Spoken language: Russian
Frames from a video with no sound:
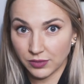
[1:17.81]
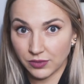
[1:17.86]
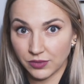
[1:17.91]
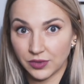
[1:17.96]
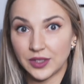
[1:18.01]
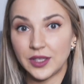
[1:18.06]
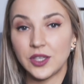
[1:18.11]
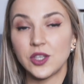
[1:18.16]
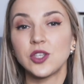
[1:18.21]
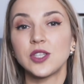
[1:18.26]

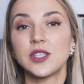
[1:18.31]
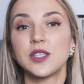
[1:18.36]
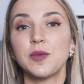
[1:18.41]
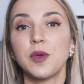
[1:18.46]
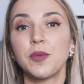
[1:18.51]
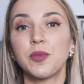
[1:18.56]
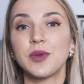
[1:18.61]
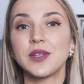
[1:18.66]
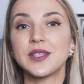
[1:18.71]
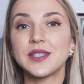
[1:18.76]
вы даже
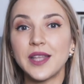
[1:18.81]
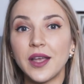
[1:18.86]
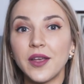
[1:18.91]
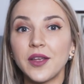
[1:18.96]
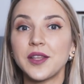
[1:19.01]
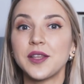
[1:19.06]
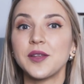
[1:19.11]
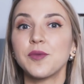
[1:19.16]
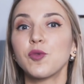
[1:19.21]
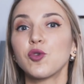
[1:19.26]
себе
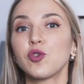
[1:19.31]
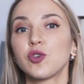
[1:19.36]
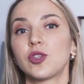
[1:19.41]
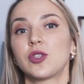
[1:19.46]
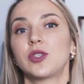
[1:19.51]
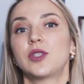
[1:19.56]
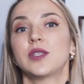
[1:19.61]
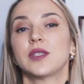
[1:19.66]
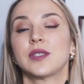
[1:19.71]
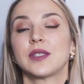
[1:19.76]
представить не
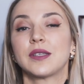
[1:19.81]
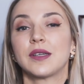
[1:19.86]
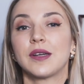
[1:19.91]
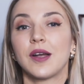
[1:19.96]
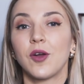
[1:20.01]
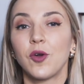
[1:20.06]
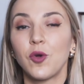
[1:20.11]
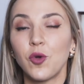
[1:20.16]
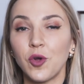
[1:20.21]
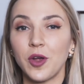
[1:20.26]
можете,
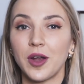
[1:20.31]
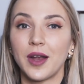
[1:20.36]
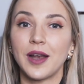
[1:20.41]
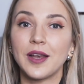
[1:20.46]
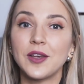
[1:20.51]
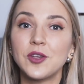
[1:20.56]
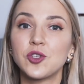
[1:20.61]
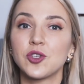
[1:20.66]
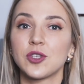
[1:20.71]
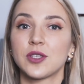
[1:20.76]
какое
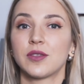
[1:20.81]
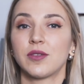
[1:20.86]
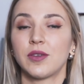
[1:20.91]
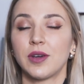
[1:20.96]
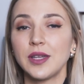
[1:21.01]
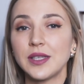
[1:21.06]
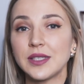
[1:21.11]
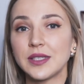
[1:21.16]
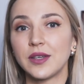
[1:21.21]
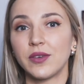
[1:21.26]
количество
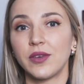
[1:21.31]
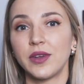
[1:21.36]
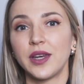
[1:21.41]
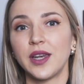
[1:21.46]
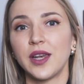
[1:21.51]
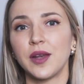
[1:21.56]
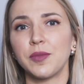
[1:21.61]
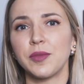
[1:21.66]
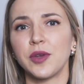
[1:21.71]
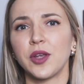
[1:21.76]
раз
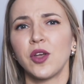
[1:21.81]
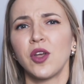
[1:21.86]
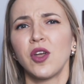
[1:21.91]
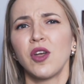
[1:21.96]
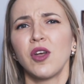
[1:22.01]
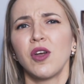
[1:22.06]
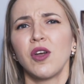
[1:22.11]
говорили мне,